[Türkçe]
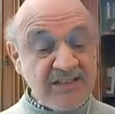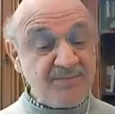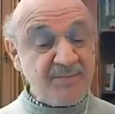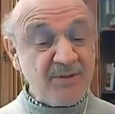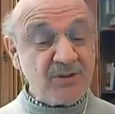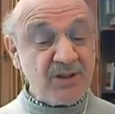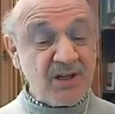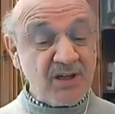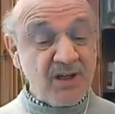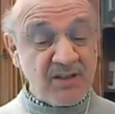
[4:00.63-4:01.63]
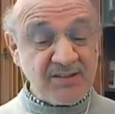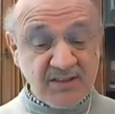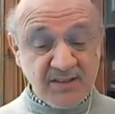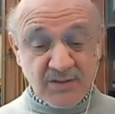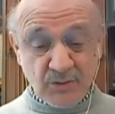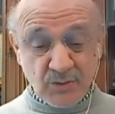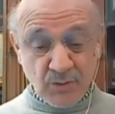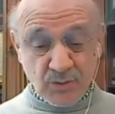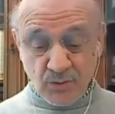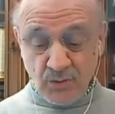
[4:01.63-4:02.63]
Nispi olarak az sayıda
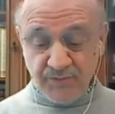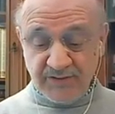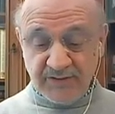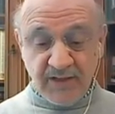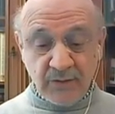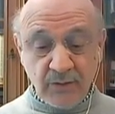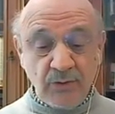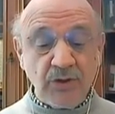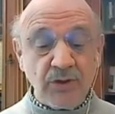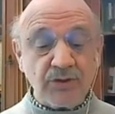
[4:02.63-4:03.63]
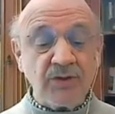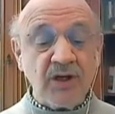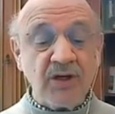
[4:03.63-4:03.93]
çocuk Covid'den ölüyor